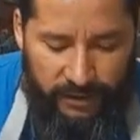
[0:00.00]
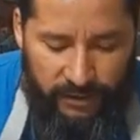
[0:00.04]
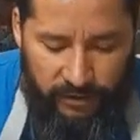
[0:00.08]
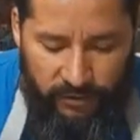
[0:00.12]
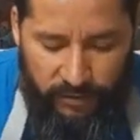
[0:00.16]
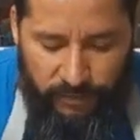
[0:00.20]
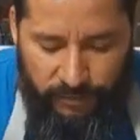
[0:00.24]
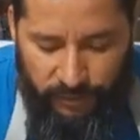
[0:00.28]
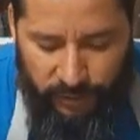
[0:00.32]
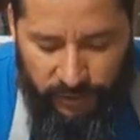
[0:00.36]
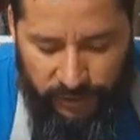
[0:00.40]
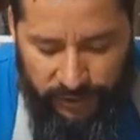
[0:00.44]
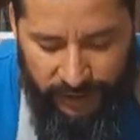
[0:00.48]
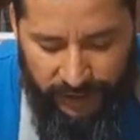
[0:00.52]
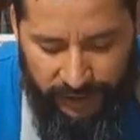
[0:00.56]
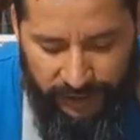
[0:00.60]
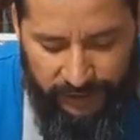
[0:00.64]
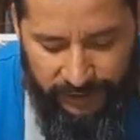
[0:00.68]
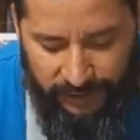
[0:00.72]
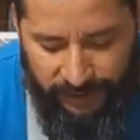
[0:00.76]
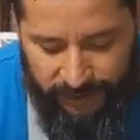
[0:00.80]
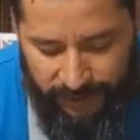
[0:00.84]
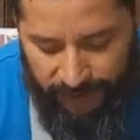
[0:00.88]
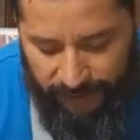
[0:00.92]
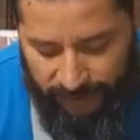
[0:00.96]
Lo
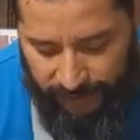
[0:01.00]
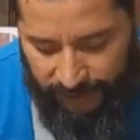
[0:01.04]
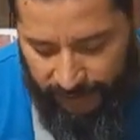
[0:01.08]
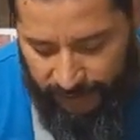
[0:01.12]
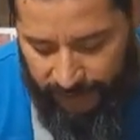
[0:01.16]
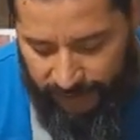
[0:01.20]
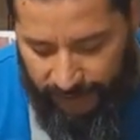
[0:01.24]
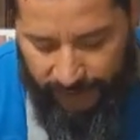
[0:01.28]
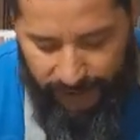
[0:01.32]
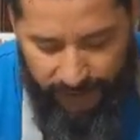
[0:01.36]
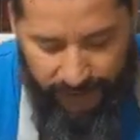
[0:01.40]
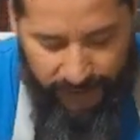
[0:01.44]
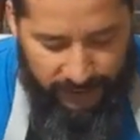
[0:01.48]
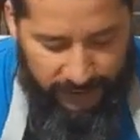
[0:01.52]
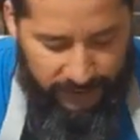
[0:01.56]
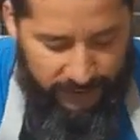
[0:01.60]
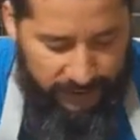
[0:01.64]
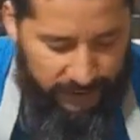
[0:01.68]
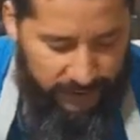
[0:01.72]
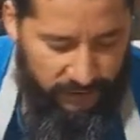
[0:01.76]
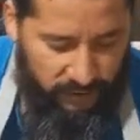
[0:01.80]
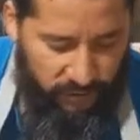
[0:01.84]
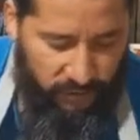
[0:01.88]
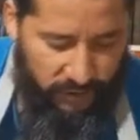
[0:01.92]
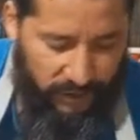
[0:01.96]
importante es que
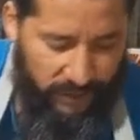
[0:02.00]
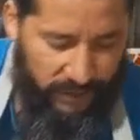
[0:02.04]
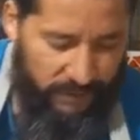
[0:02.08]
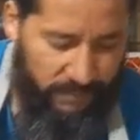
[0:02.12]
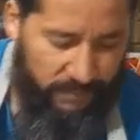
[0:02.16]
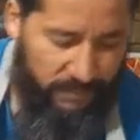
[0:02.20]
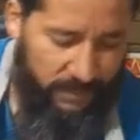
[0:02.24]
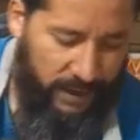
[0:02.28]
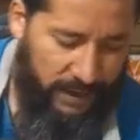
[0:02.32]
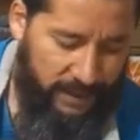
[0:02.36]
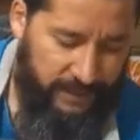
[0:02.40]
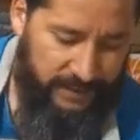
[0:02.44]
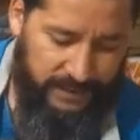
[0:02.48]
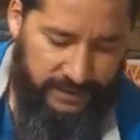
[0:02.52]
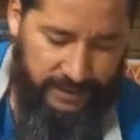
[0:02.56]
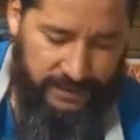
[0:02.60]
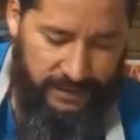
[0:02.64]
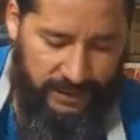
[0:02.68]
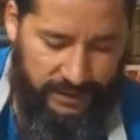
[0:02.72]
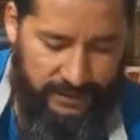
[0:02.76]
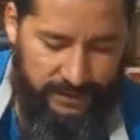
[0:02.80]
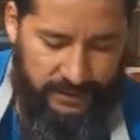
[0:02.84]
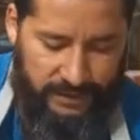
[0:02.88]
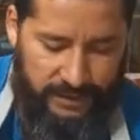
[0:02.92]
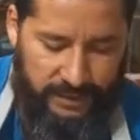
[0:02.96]
no queden
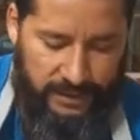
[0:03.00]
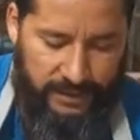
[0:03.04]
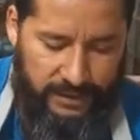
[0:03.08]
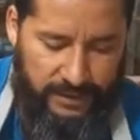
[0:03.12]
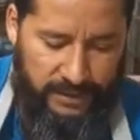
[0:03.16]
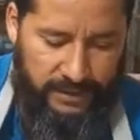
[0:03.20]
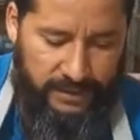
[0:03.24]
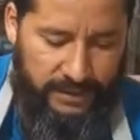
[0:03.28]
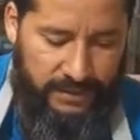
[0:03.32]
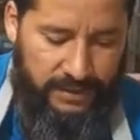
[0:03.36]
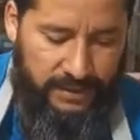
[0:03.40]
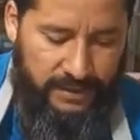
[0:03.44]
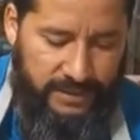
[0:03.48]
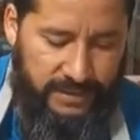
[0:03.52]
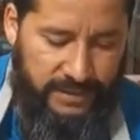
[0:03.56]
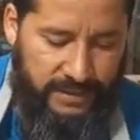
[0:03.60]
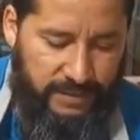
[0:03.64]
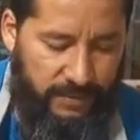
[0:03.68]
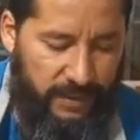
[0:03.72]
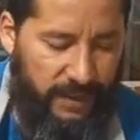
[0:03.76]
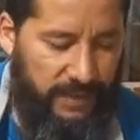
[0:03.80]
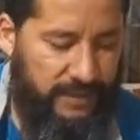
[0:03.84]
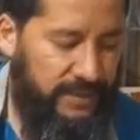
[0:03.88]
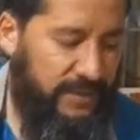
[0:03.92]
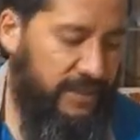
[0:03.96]
manchas ni se
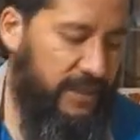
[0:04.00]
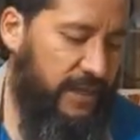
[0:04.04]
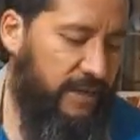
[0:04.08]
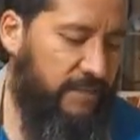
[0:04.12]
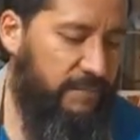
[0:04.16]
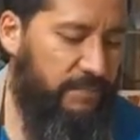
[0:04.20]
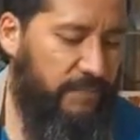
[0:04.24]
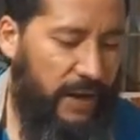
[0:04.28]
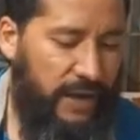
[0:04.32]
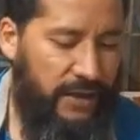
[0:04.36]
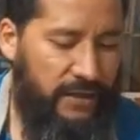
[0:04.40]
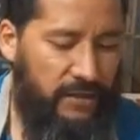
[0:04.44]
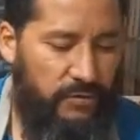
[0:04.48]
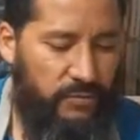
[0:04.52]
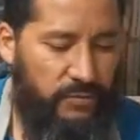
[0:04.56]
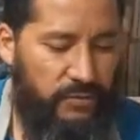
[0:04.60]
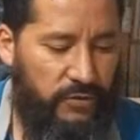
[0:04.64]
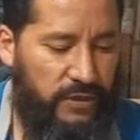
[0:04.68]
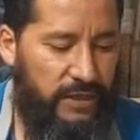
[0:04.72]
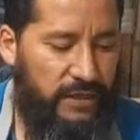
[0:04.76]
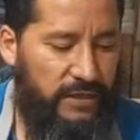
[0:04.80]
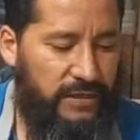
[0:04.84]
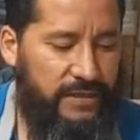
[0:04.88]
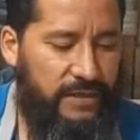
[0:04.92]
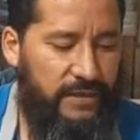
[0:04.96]
manche el paño,
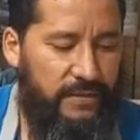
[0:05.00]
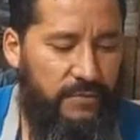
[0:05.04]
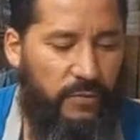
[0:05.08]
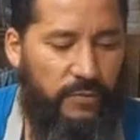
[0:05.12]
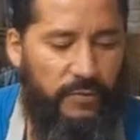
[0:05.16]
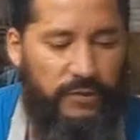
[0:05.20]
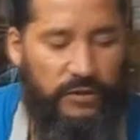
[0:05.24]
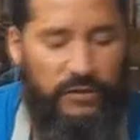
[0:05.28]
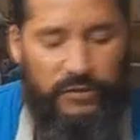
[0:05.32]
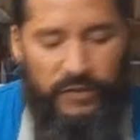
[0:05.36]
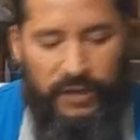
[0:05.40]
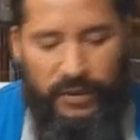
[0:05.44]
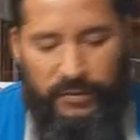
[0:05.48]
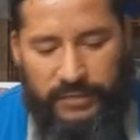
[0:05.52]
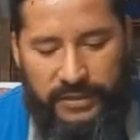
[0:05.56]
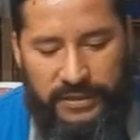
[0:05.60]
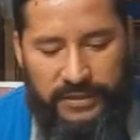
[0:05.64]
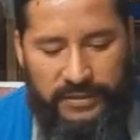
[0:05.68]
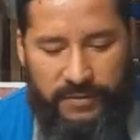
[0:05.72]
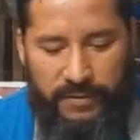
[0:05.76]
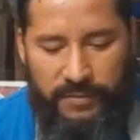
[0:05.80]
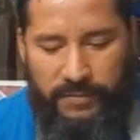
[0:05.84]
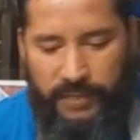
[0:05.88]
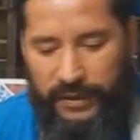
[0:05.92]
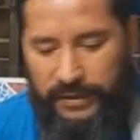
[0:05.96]
porque si en el momento que a mí
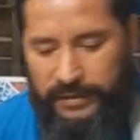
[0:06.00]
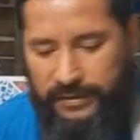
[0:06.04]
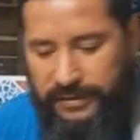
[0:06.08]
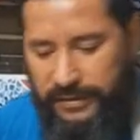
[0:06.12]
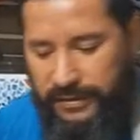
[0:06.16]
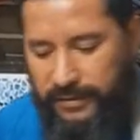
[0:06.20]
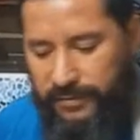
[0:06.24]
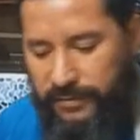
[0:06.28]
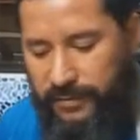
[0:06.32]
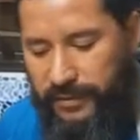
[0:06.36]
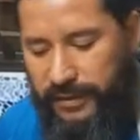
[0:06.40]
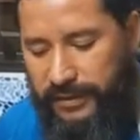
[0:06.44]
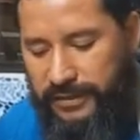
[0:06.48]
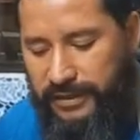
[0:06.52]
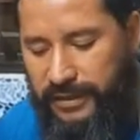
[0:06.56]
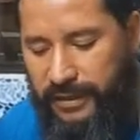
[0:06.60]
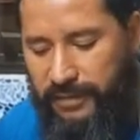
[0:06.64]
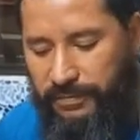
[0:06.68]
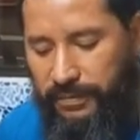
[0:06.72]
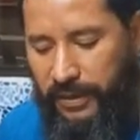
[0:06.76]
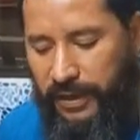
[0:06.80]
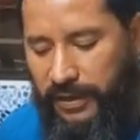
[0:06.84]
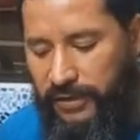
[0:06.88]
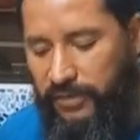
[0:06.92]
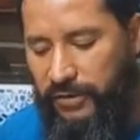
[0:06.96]
se me, se me mancha el
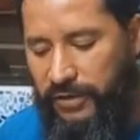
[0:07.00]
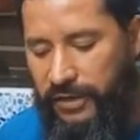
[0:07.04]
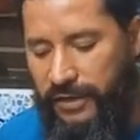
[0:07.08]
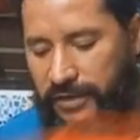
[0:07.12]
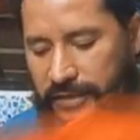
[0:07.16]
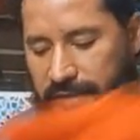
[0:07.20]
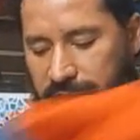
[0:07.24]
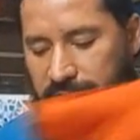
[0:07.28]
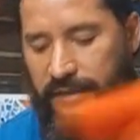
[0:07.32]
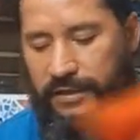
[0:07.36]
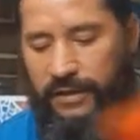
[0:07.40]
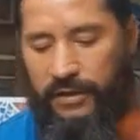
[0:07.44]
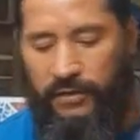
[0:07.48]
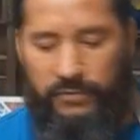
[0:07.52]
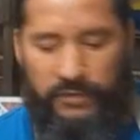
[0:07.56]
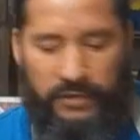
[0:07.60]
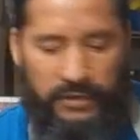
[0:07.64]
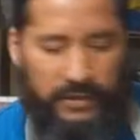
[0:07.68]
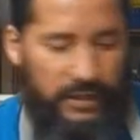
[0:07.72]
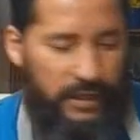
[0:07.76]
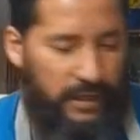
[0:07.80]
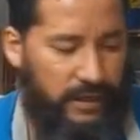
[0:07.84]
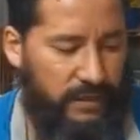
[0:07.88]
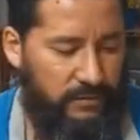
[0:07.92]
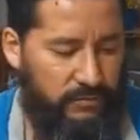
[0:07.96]
paño, quiere decir que aún
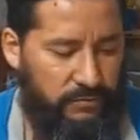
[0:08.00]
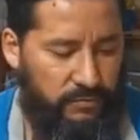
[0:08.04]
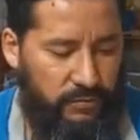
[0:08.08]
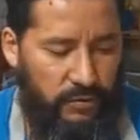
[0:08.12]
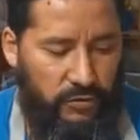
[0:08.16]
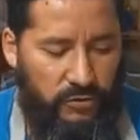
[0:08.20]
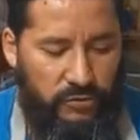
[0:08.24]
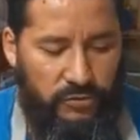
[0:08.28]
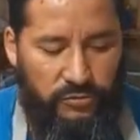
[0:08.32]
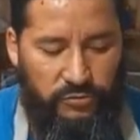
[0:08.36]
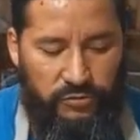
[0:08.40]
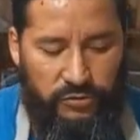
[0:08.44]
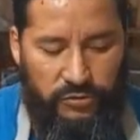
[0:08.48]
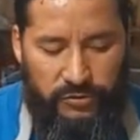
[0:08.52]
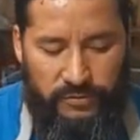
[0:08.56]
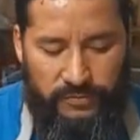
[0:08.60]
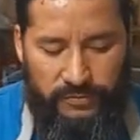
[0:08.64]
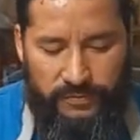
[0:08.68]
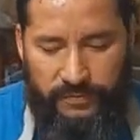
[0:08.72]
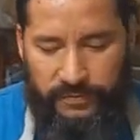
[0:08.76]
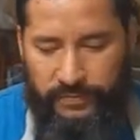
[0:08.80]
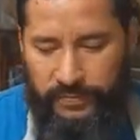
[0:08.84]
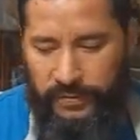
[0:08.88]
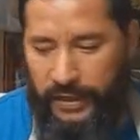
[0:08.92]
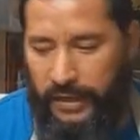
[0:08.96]
está un poco sucio.
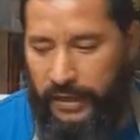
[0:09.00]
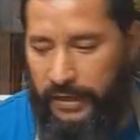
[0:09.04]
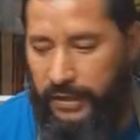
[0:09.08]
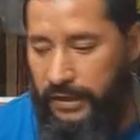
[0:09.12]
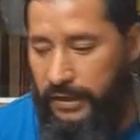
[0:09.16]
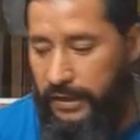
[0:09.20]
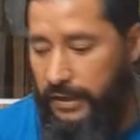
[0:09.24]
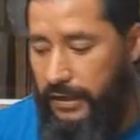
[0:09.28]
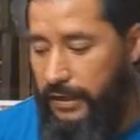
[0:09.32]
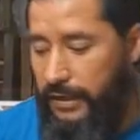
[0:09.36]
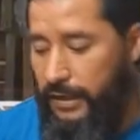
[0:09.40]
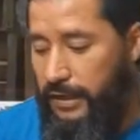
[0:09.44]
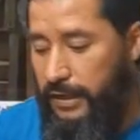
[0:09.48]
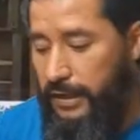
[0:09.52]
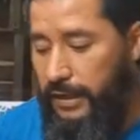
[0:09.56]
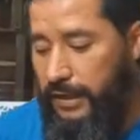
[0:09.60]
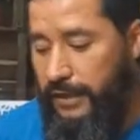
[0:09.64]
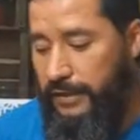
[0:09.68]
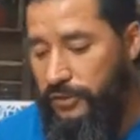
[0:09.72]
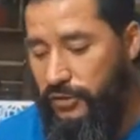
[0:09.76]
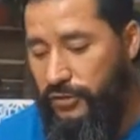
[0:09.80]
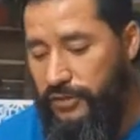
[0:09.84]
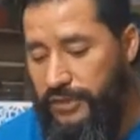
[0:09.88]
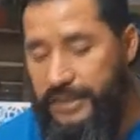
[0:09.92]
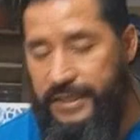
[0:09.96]

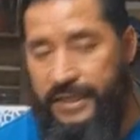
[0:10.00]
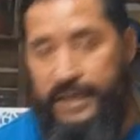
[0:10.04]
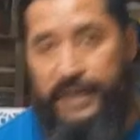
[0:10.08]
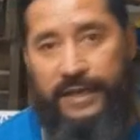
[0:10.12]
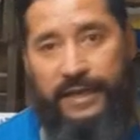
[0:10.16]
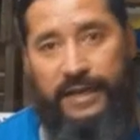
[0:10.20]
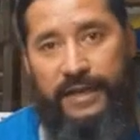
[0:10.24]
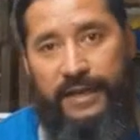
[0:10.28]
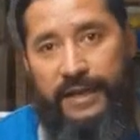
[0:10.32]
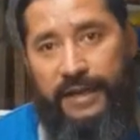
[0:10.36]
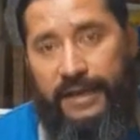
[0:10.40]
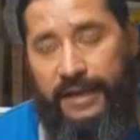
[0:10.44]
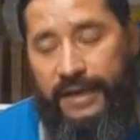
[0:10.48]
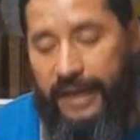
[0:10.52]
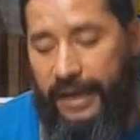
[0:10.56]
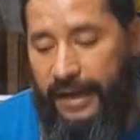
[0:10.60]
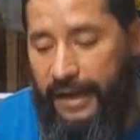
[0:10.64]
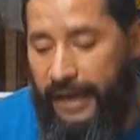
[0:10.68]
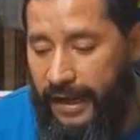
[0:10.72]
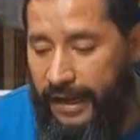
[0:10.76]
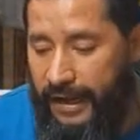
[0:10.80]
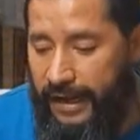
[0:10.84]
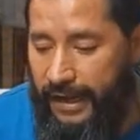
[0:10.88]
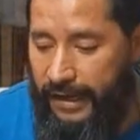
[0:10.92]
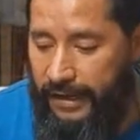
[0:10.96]
Entonces, eh, la
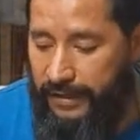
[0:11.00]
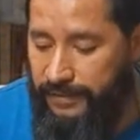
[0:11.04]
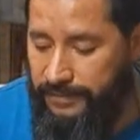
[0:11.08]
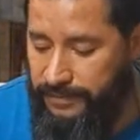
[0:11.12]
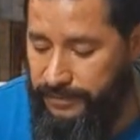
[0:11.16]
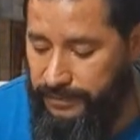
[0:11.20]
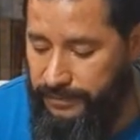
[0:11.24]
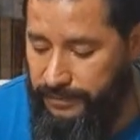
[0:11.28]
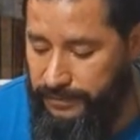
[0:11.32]
laca